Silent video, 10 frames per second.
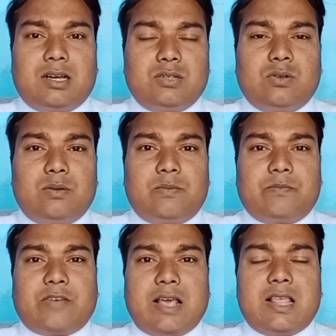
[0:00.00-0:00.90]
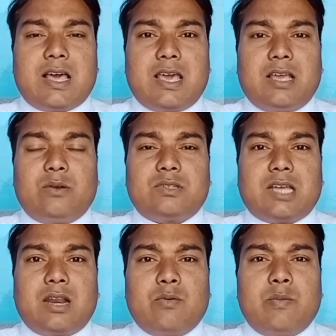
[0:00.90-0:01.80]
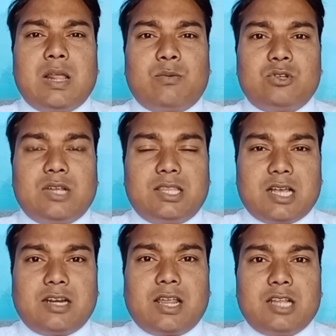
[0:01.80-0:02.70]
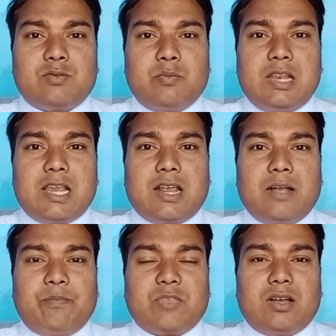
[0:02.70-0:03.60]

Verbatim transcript: जो फायदा है या नुकसान है वो भी आपको जो है ध्यान के लिए इसमें मिल जाएगा